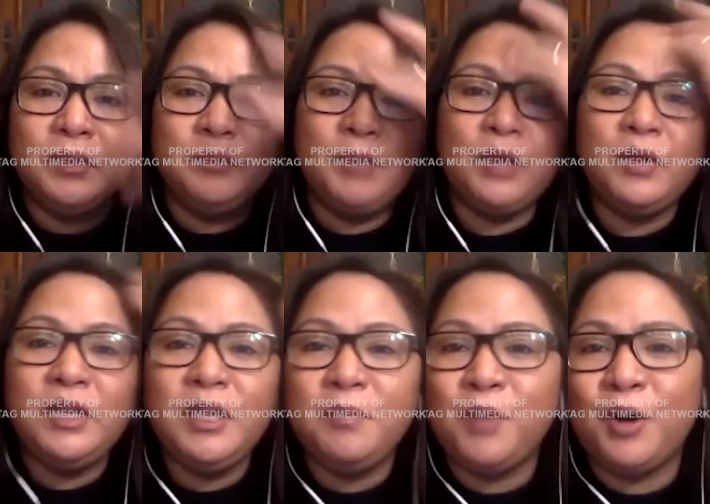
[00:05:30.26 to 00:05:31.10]
Pero
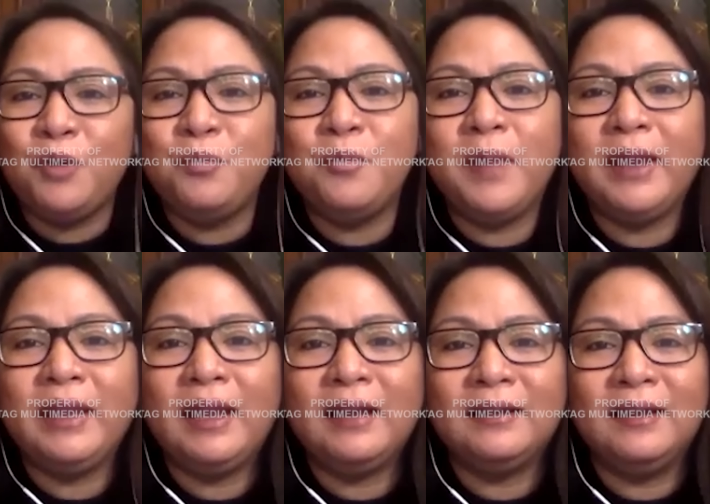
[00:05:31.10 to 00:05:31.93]
hindi po ako
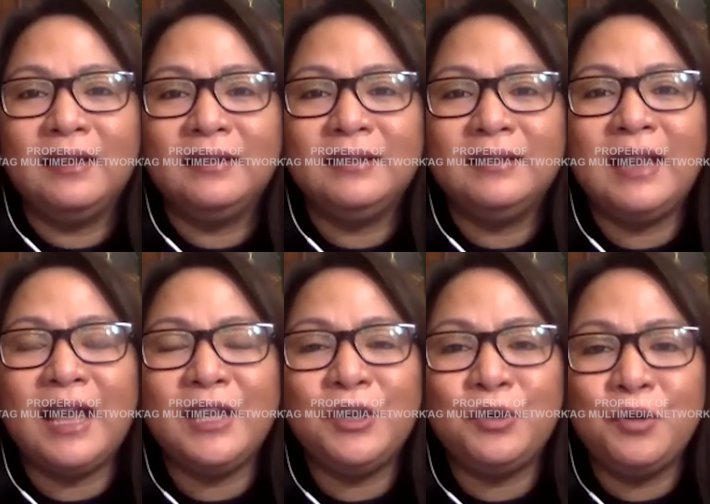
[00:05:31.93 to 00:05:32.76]
pumayag dahil
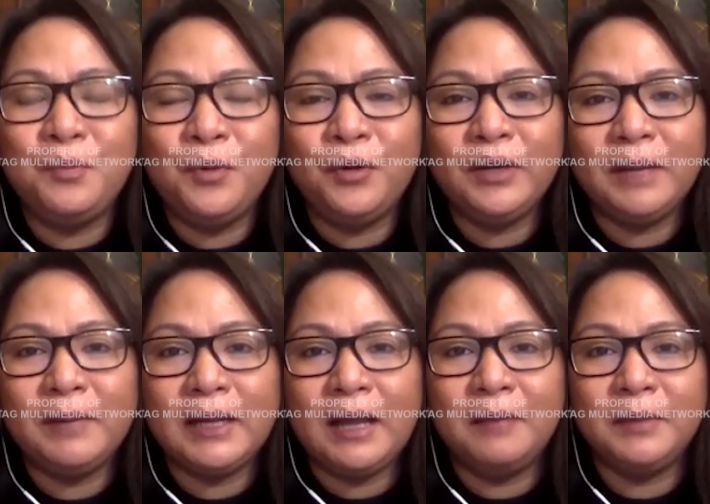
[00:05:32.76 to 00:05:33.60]
ayaw ko po na
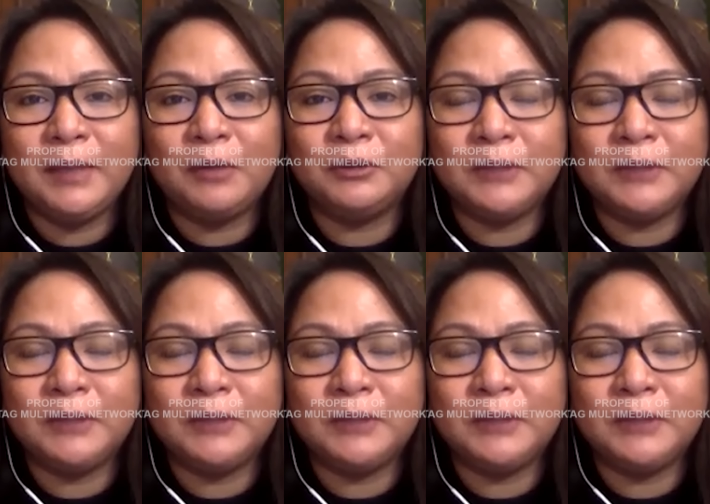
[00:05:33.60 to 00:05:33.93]
magamit ako sa